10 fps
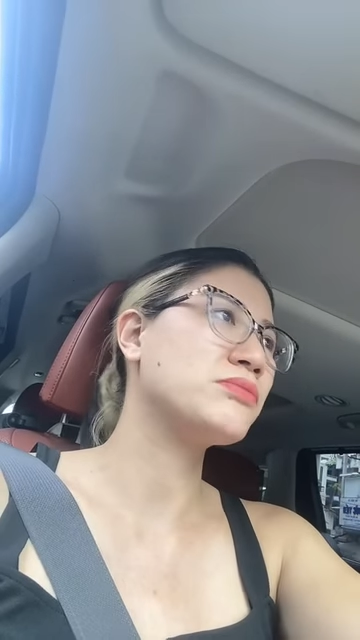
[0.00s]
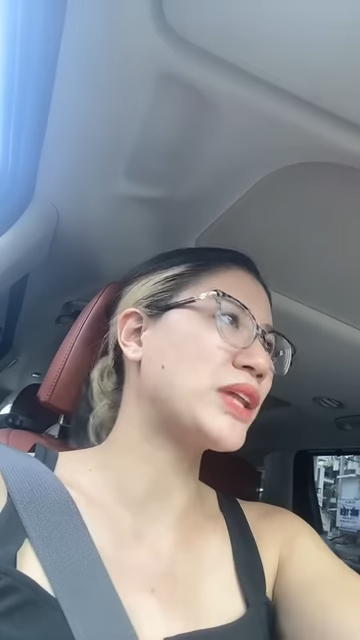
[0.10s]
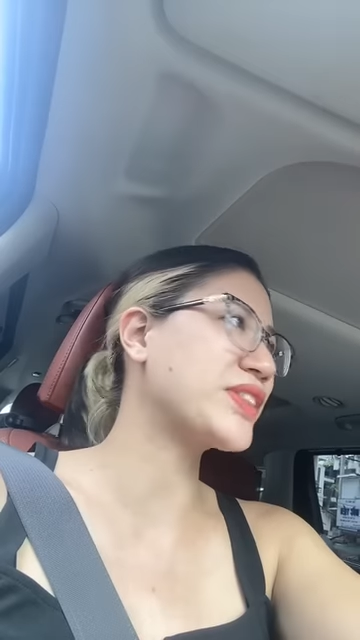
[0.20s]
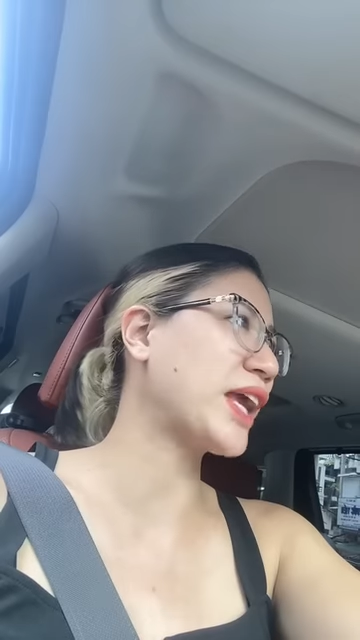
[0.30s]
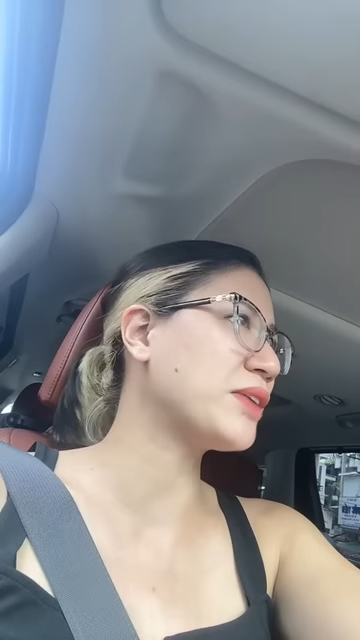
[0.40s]

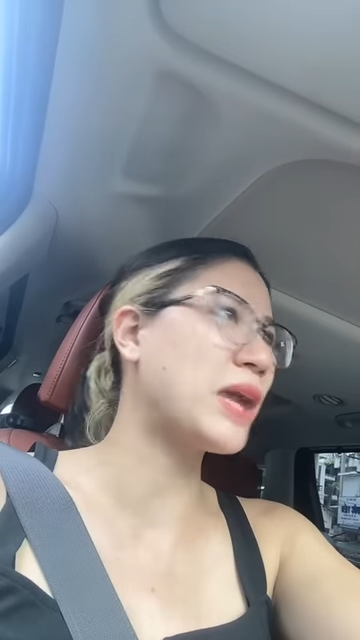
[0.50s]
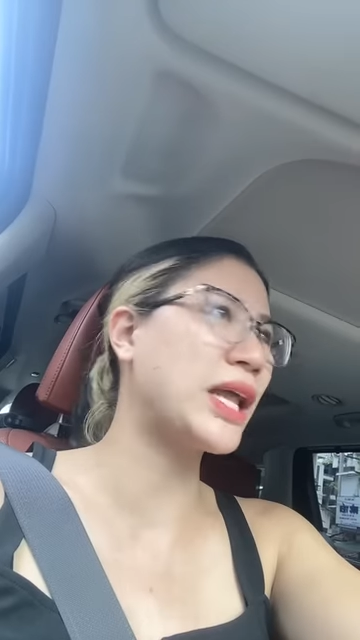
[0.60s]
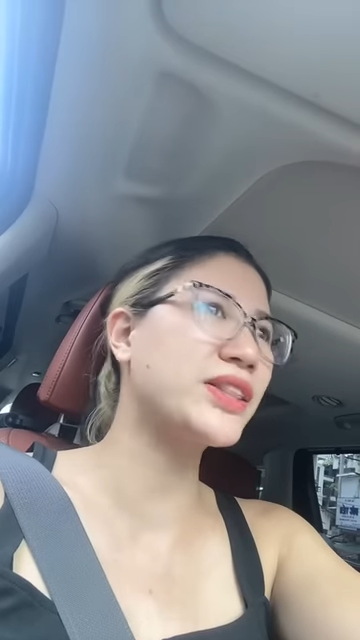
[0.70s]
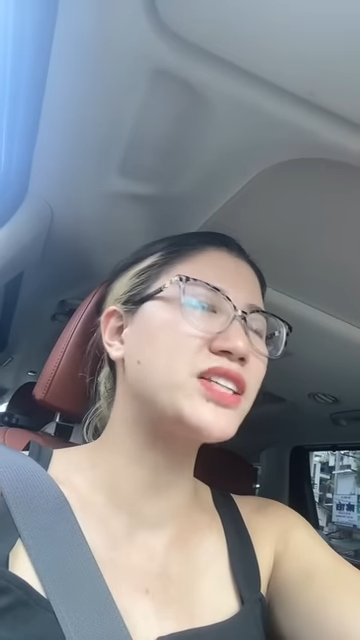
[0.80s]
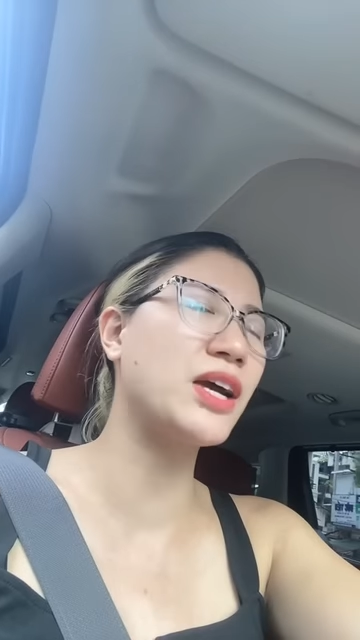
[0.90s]
Bán nhanh,
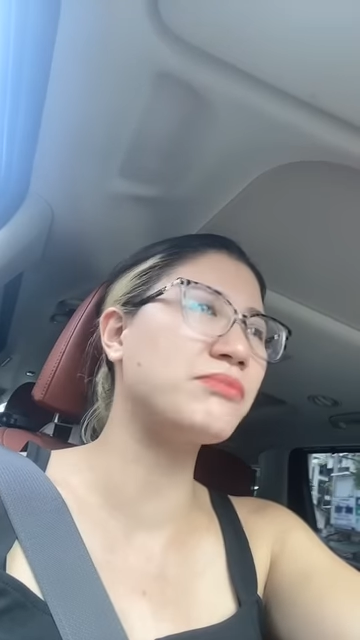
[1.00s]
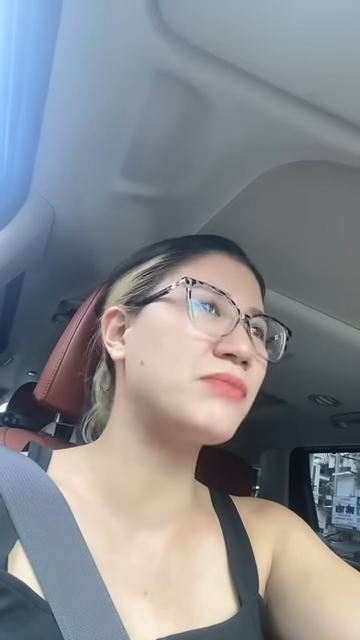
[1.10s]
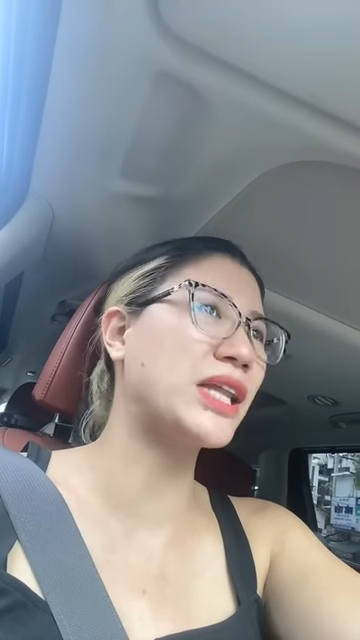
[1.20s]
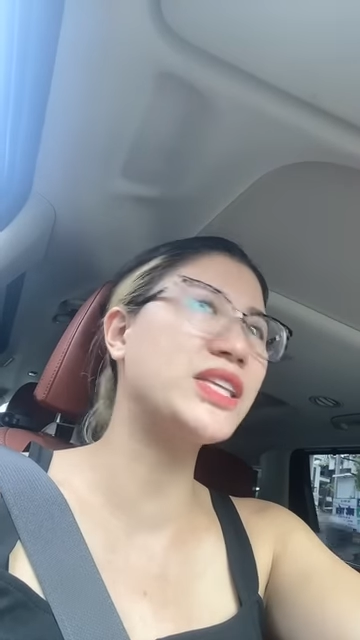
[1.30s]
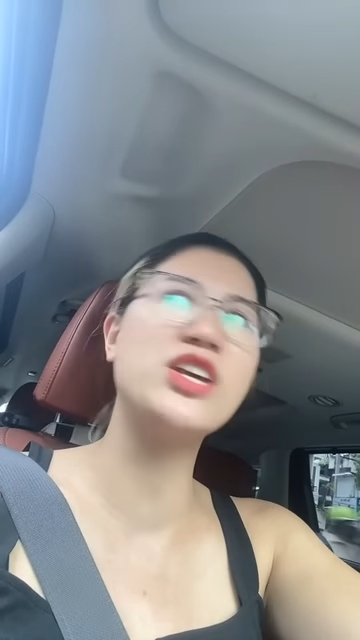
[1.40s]
bán chậm,
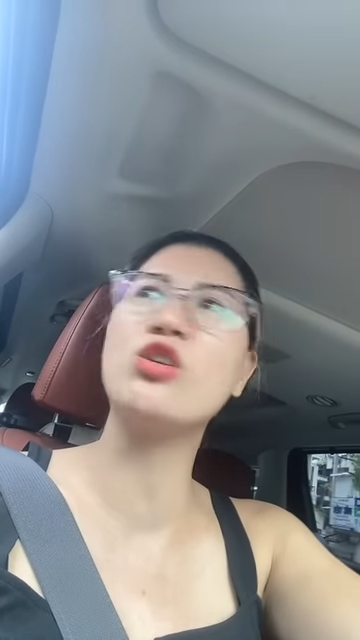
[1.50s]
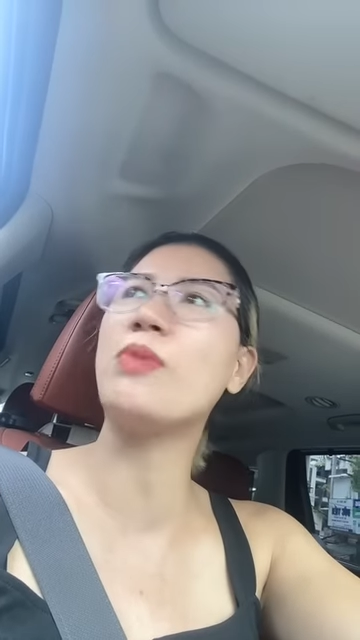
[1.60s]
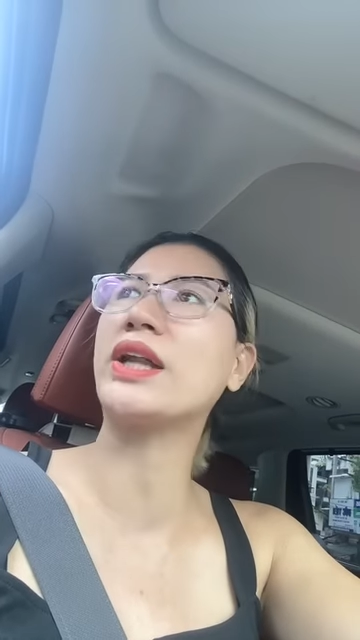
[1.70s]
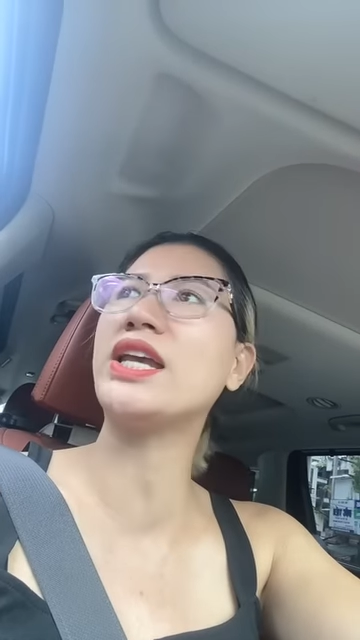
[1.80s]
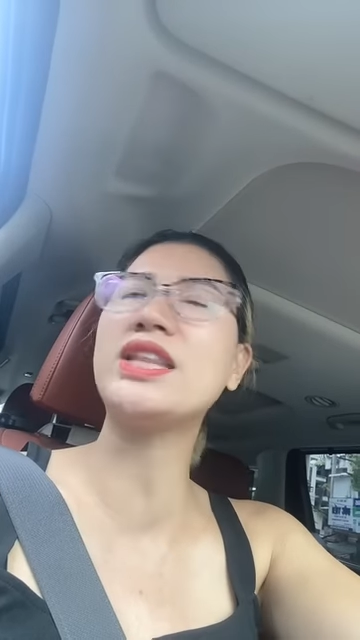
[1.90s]
bán nhiều,
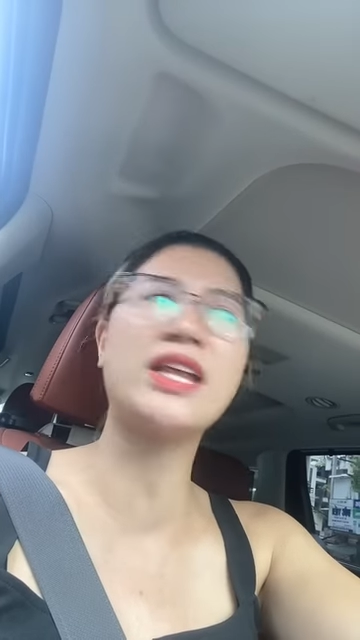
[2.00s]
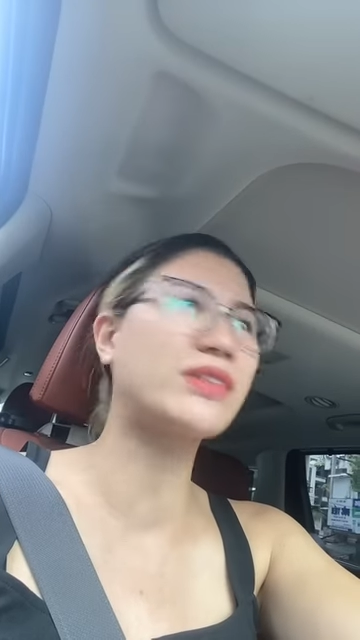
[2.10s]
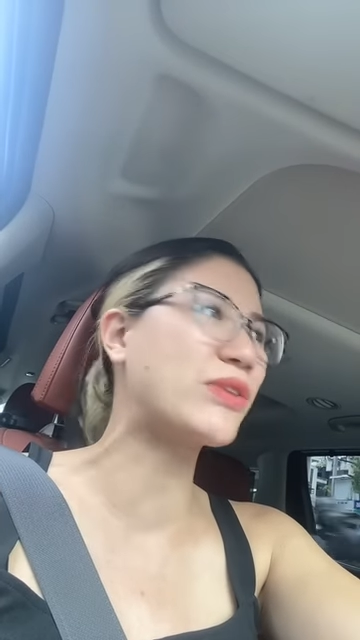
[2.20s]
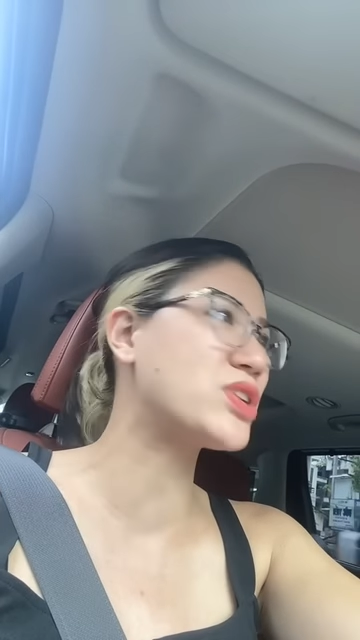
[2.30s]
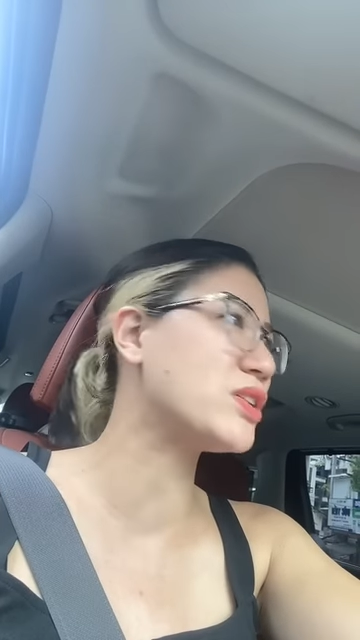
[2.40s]
bán ít là
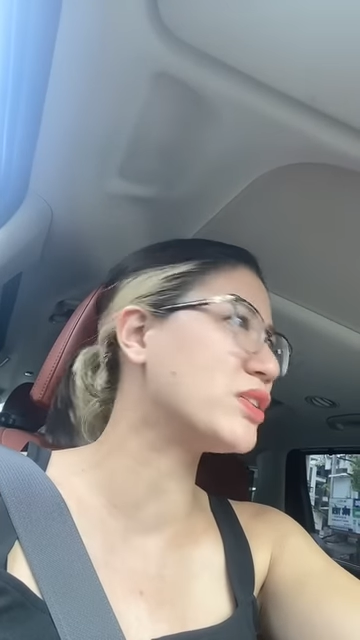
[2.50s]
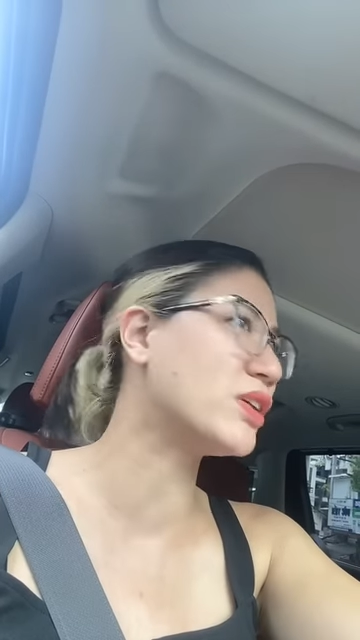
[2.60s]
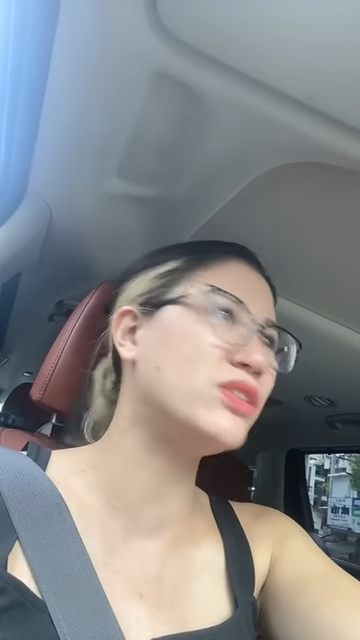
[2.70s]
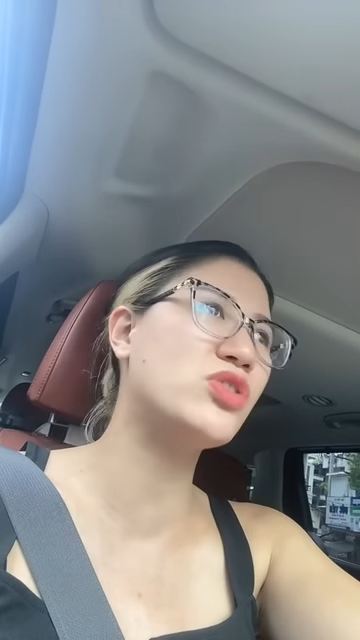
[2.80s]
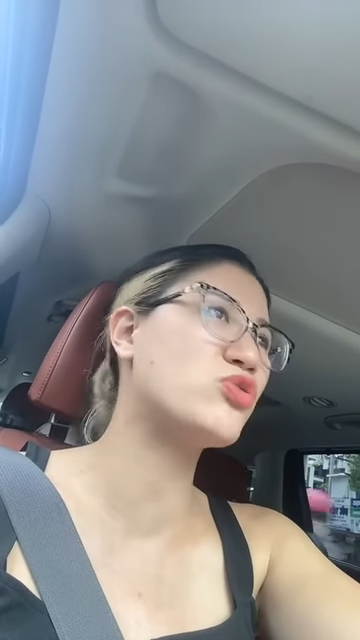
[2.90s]
tao chưa được
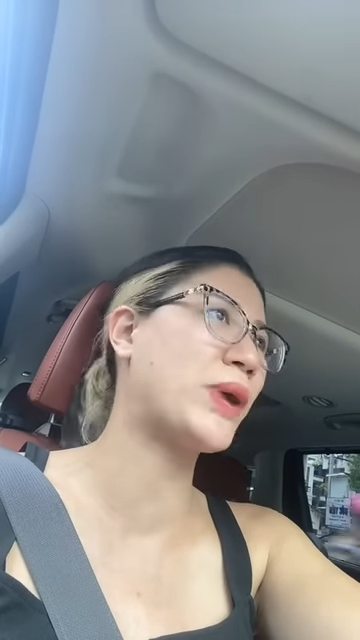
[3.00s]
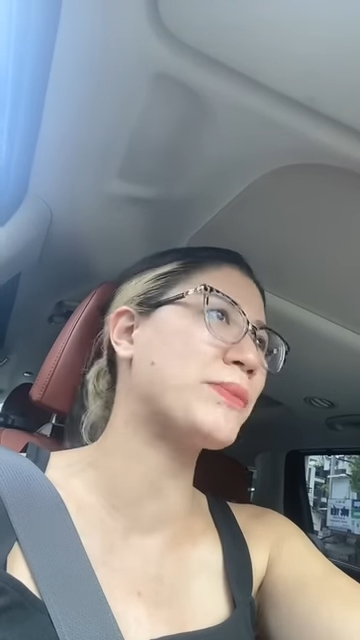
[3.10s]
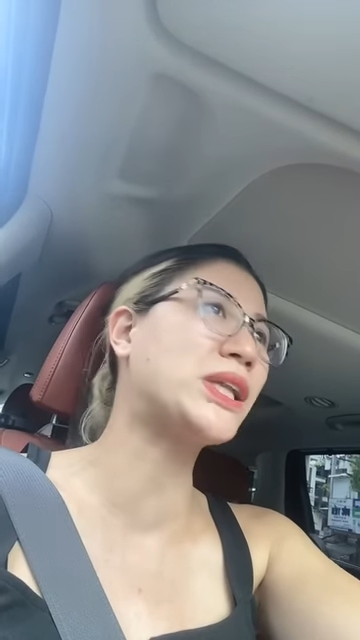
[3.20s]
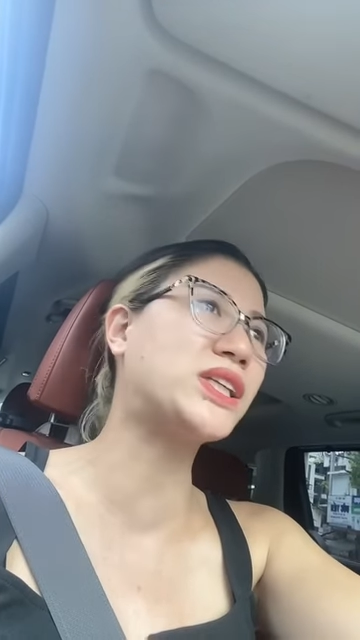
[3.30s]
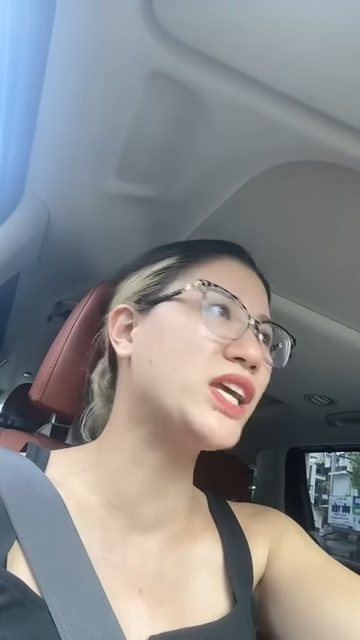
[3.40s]
nợ lương chúng mày
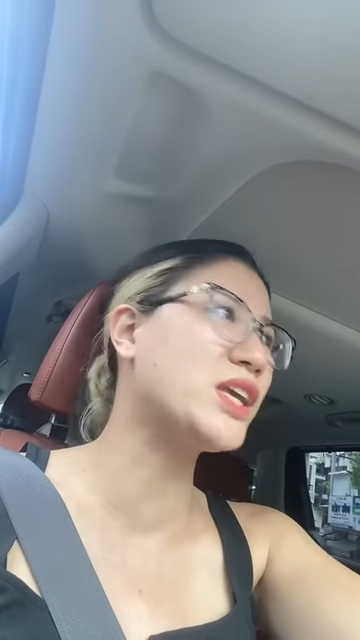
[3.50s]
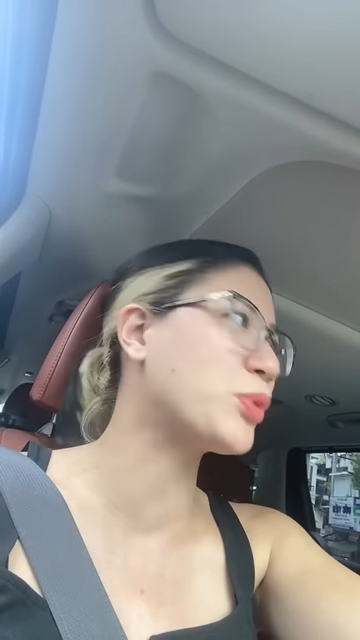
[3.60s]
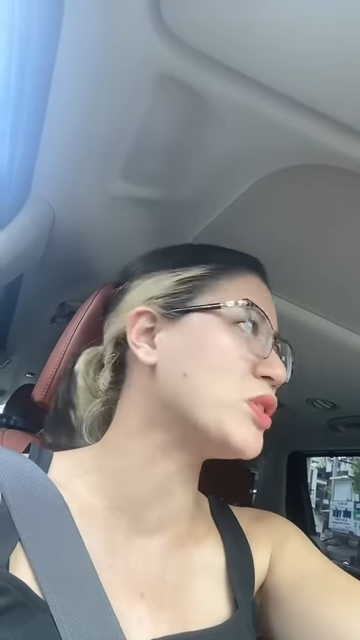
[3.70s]
bất kỳ một